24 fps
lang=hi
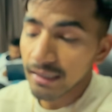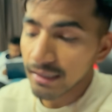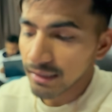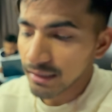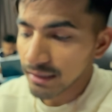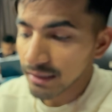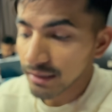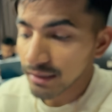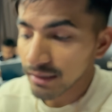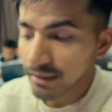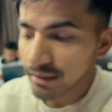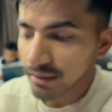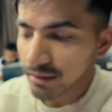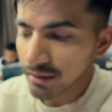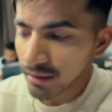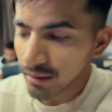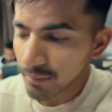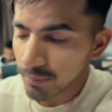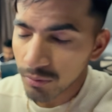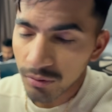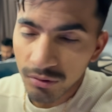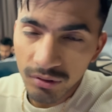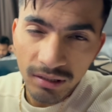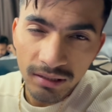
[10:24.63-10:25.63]
डेली ये
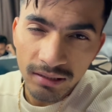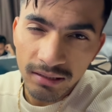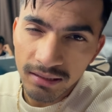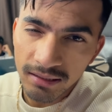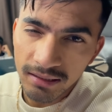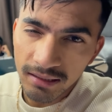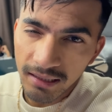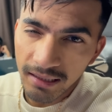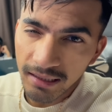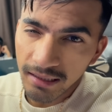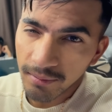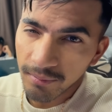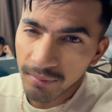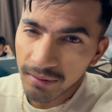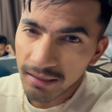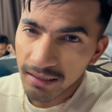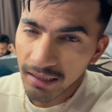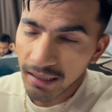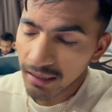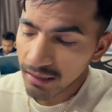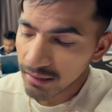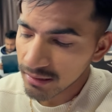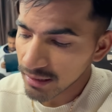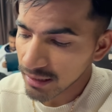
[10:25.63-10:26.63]
आपको नीचे से लिंक मिल
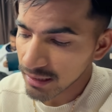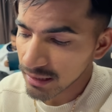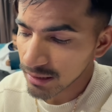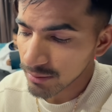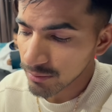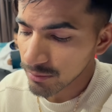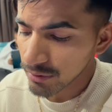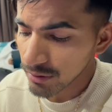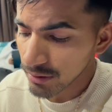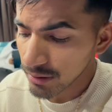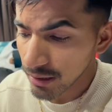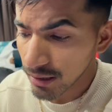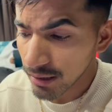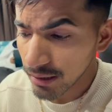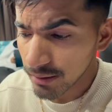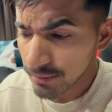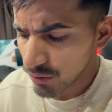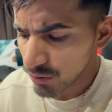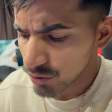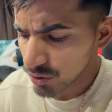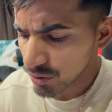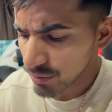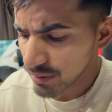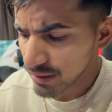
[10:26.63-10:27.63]
जाएगा सेंसिबल का
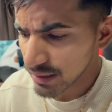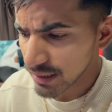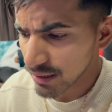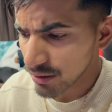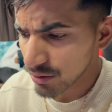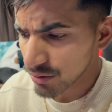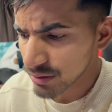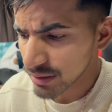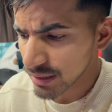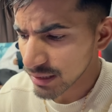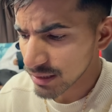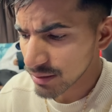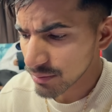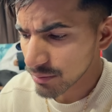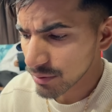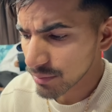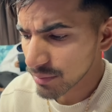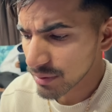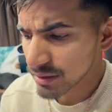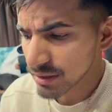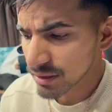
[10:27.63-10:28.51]
उसमें मिल जाएगा सेंसिबल में